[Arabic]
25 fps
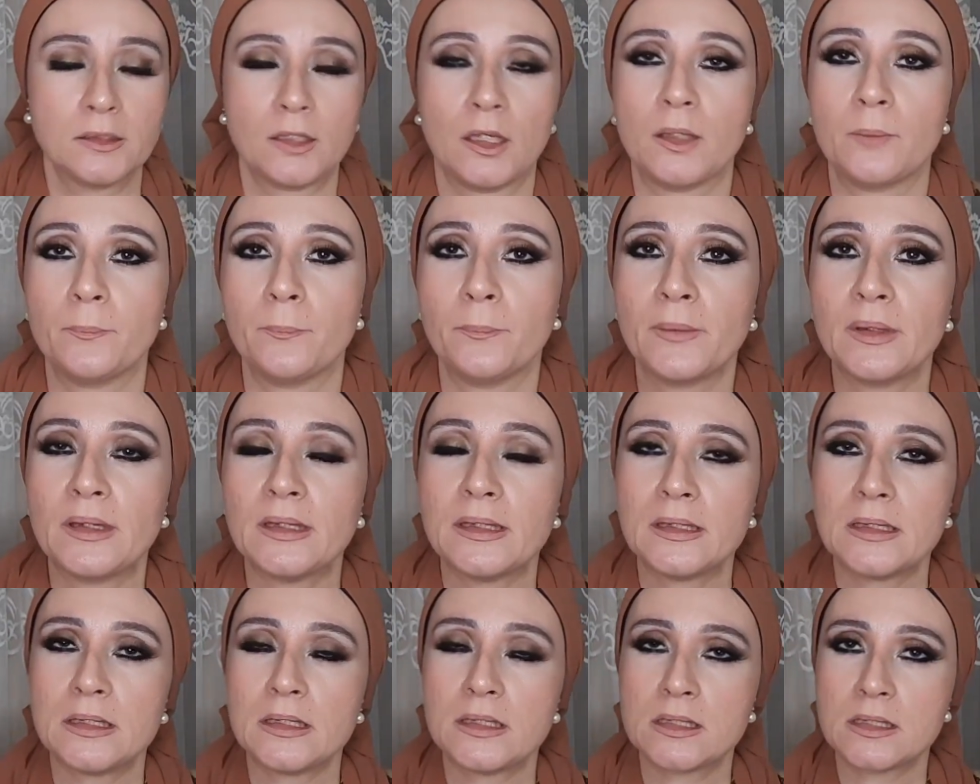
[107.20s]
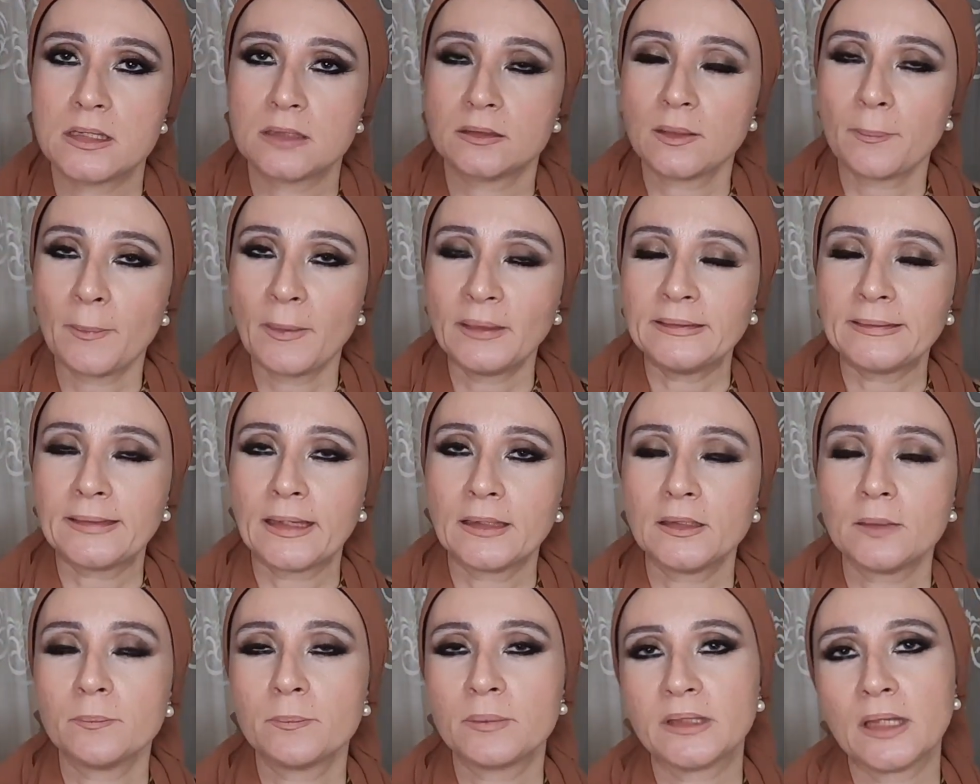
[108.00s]
طيب آه، طبعا
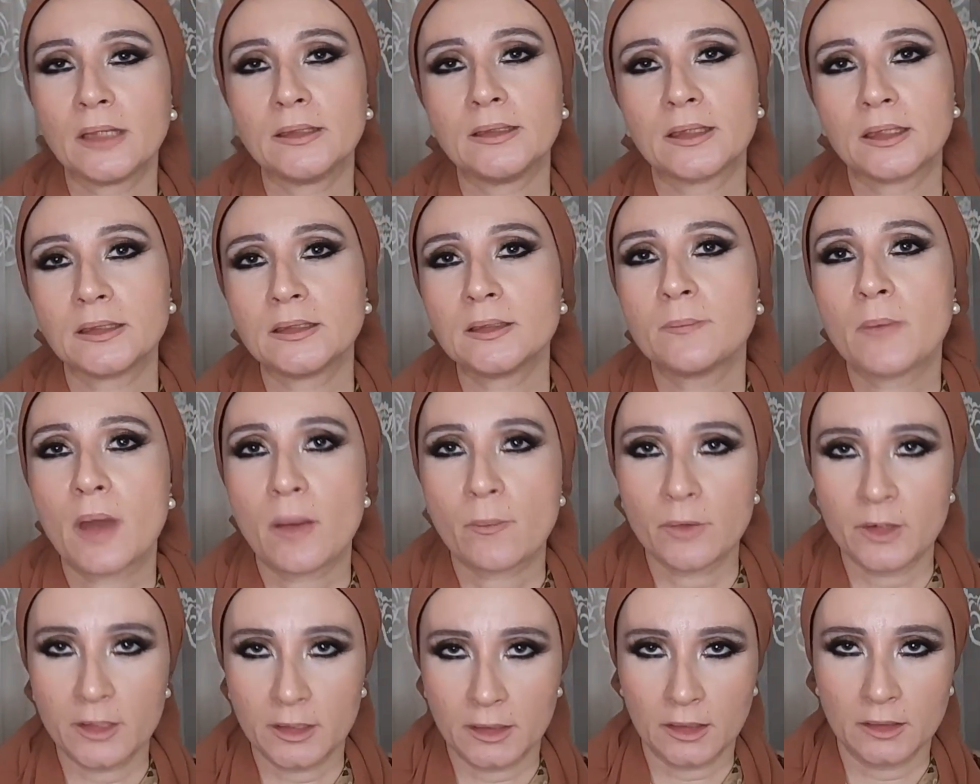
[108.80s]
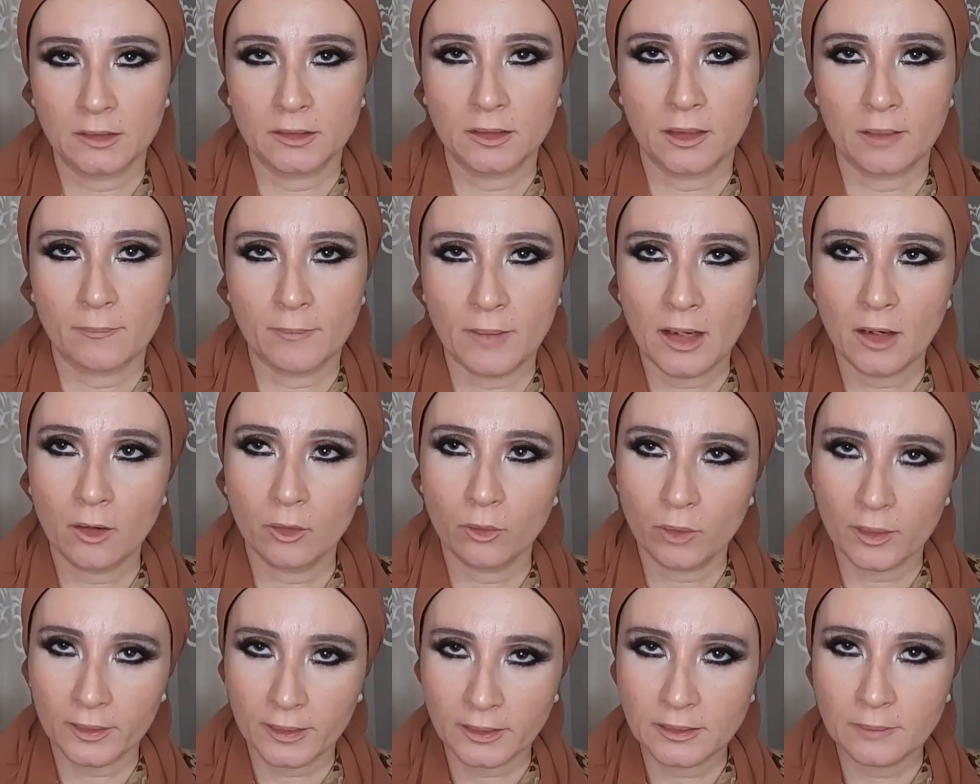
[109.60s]
الكاتب بتاعنا كاتب أمريكان يا جماعة
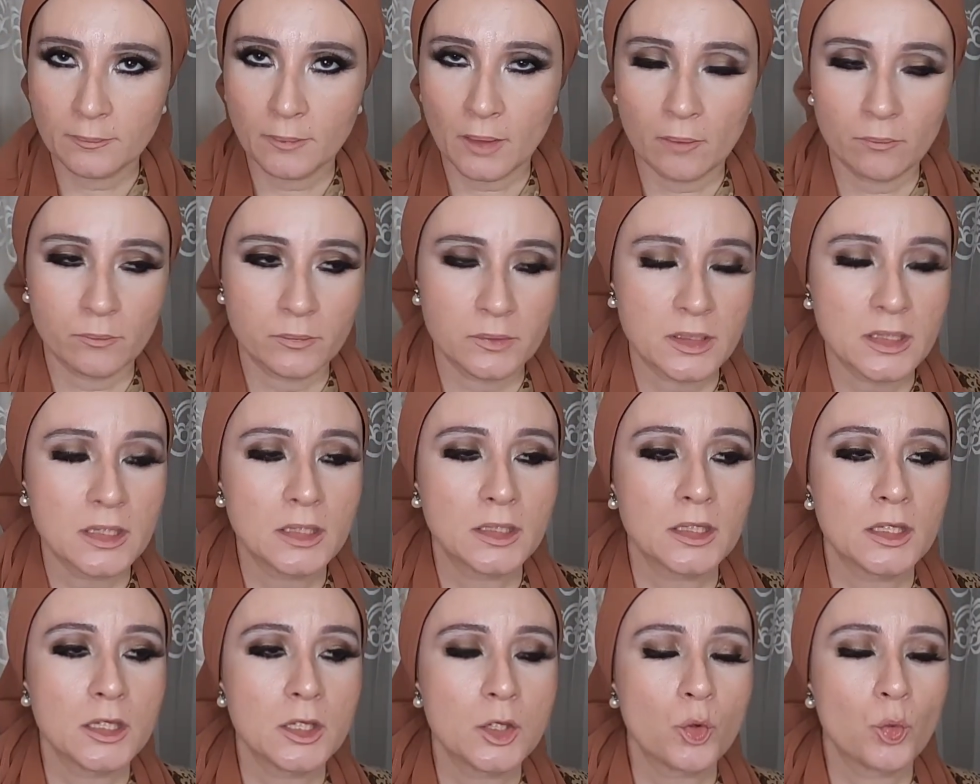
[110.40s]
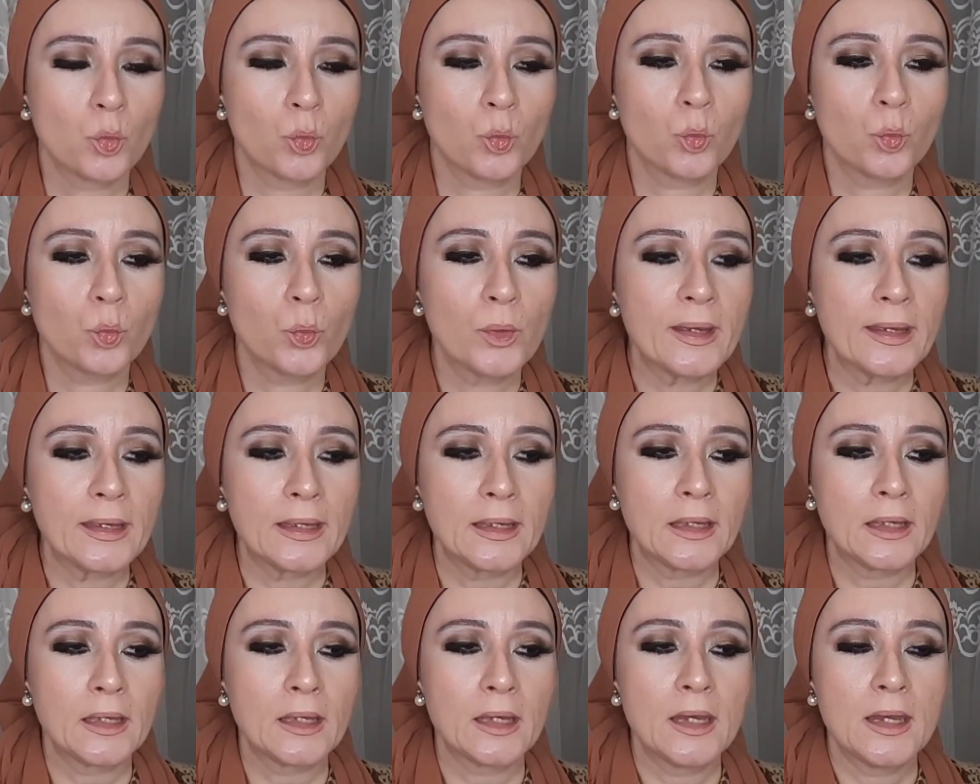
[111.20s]
هو كاتب أمريكي
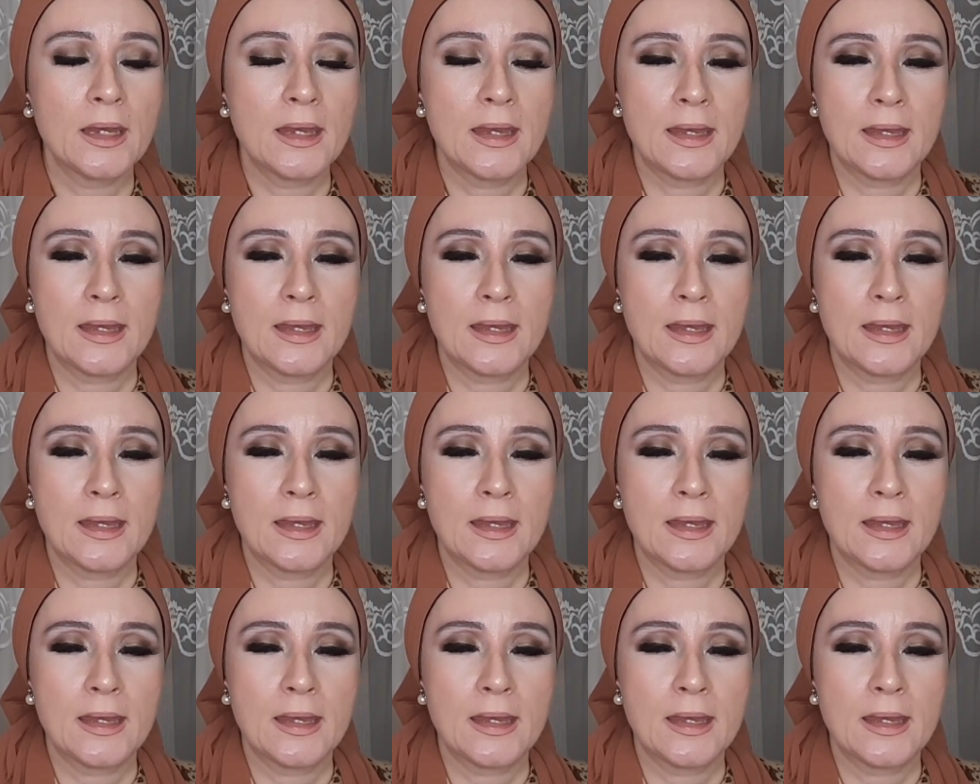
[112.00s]
وقبل